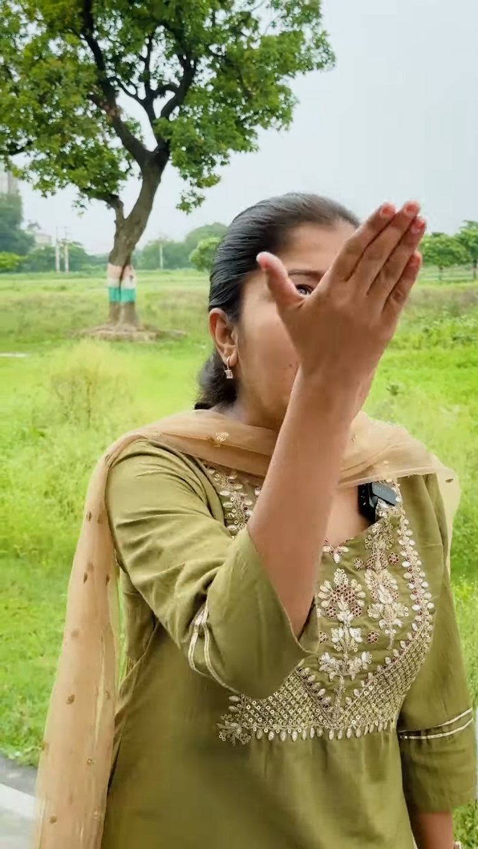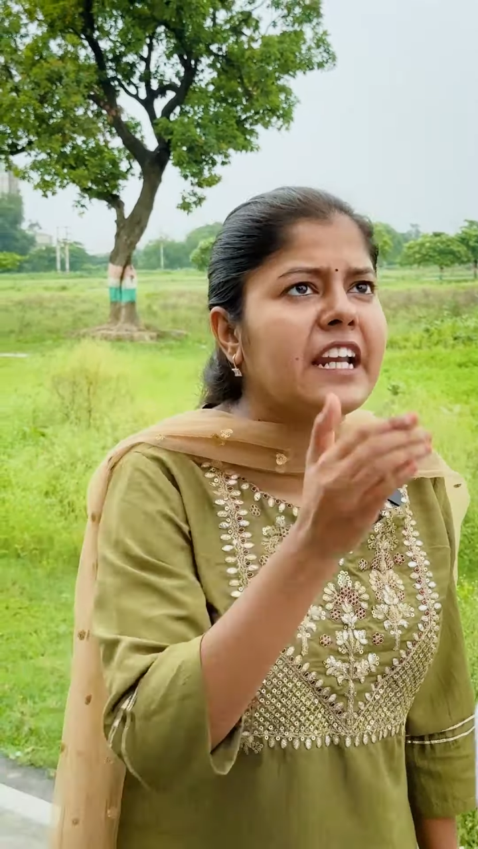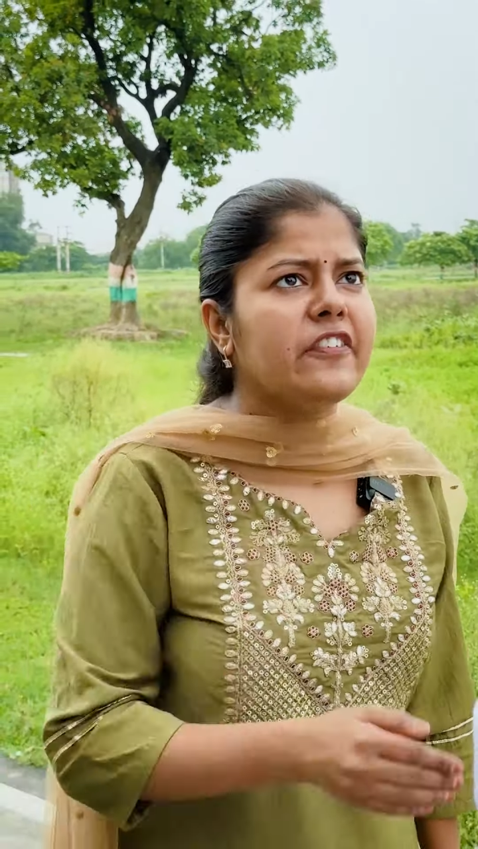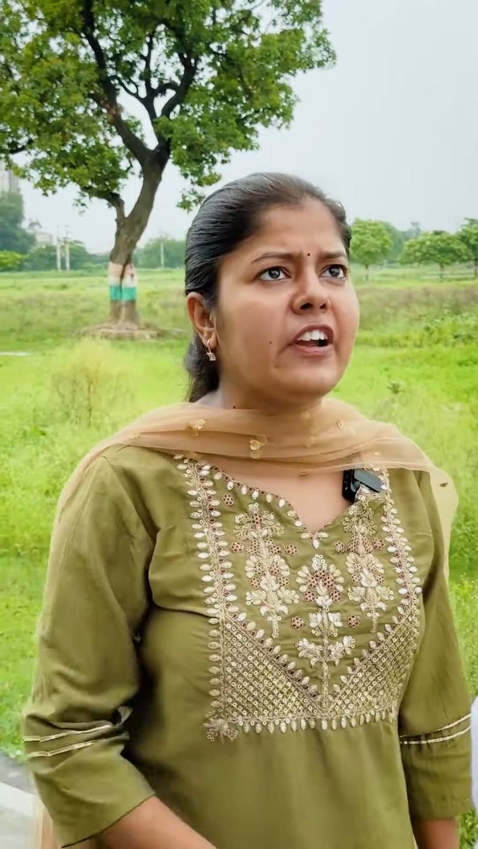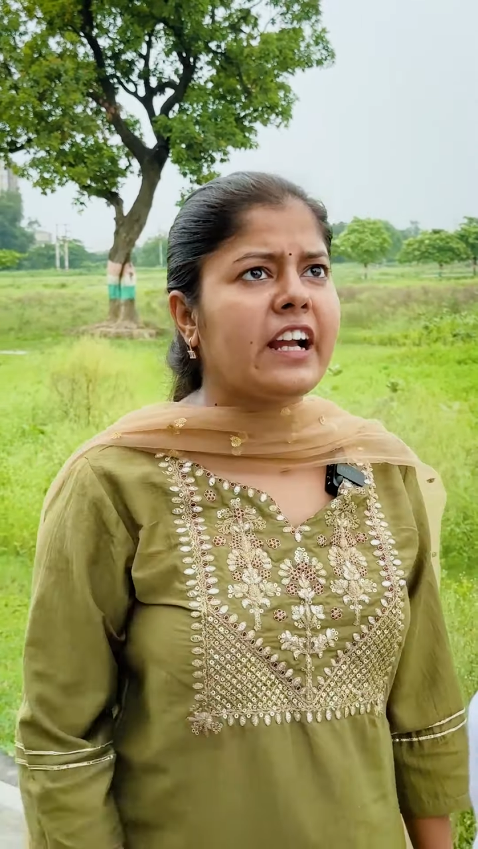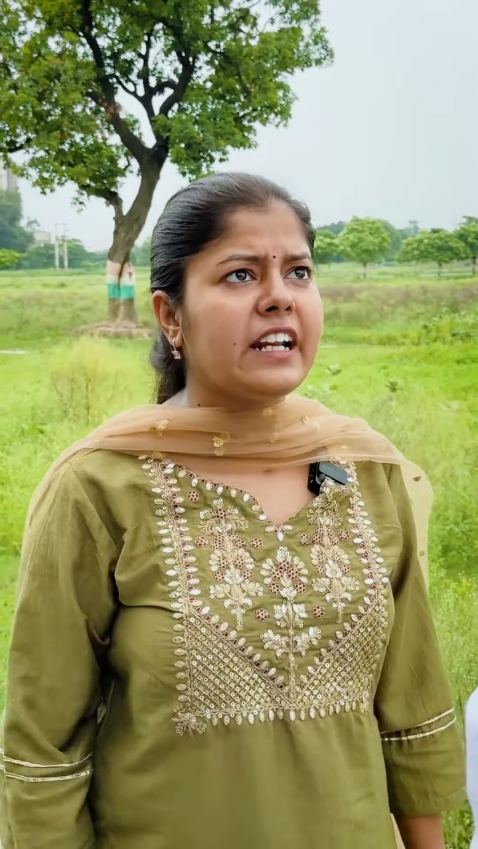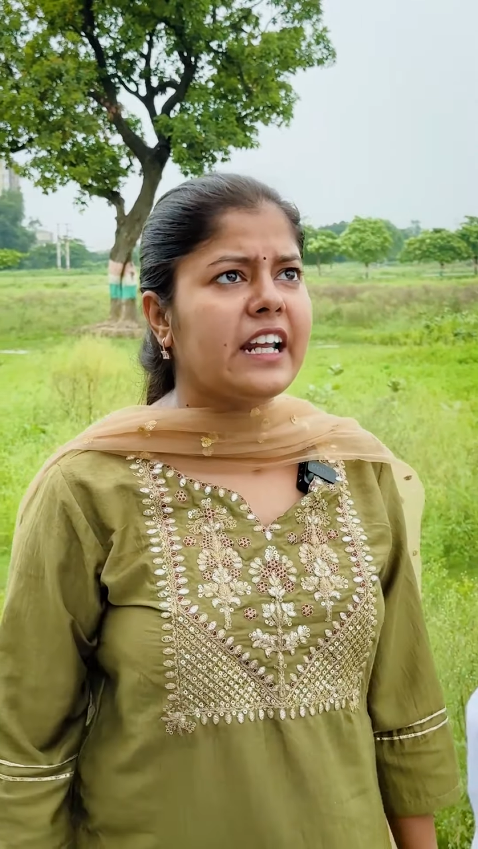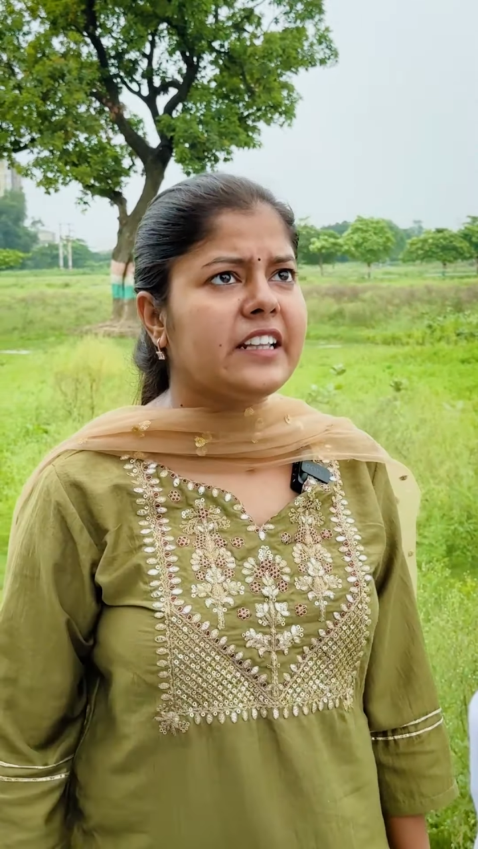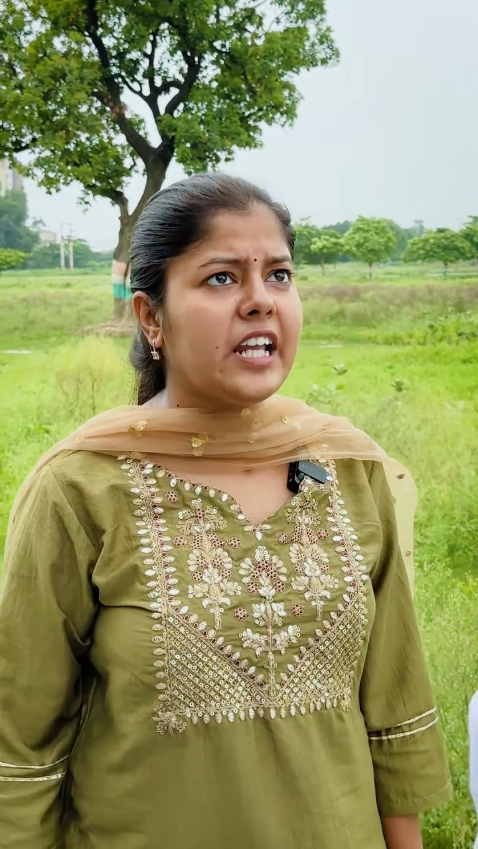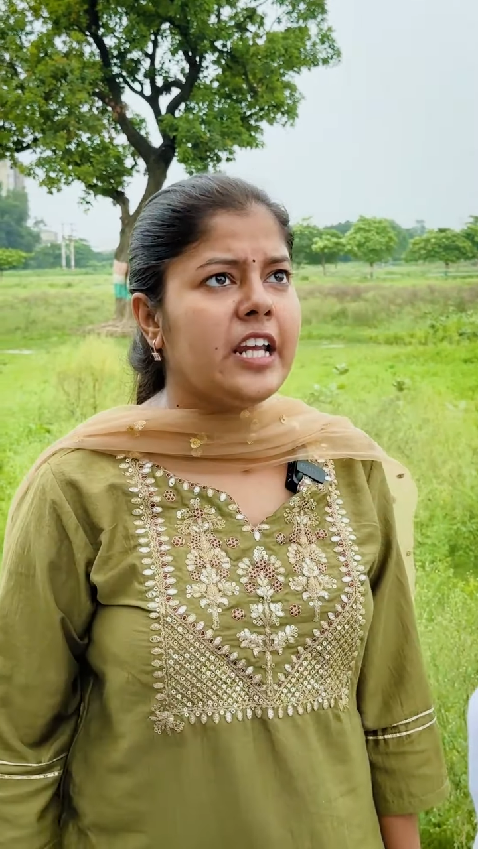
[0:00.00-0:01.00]
तारीफें कर
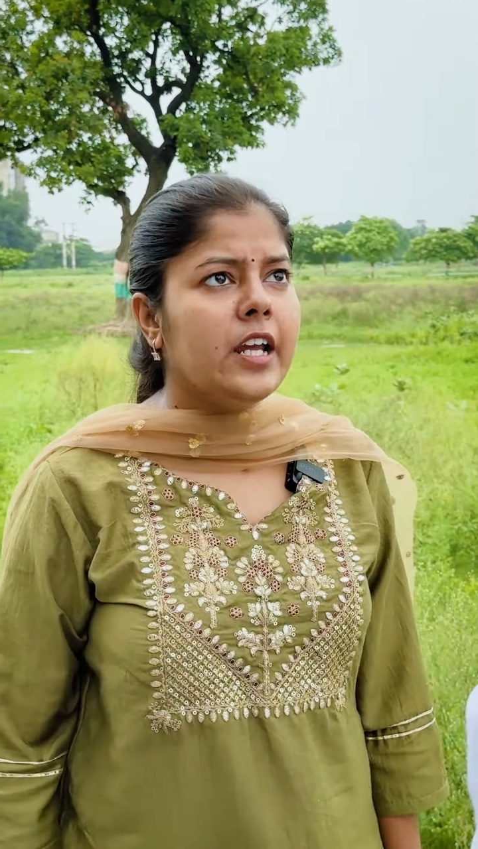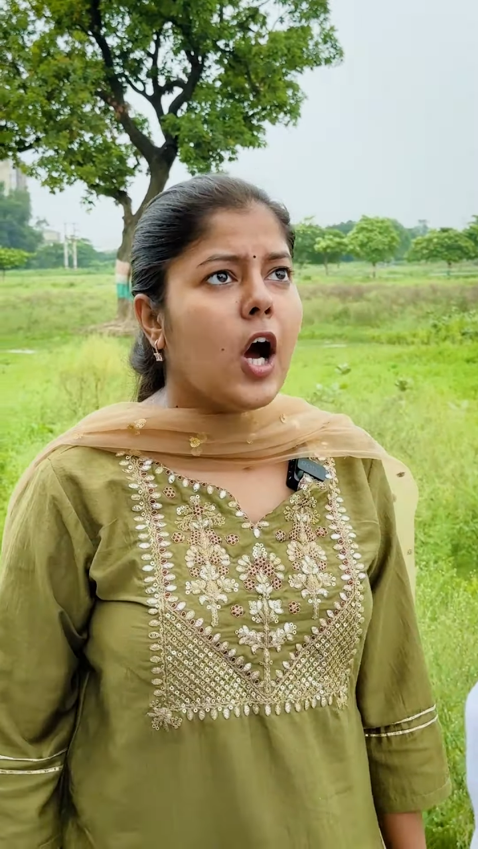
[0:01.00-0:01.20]
रही थी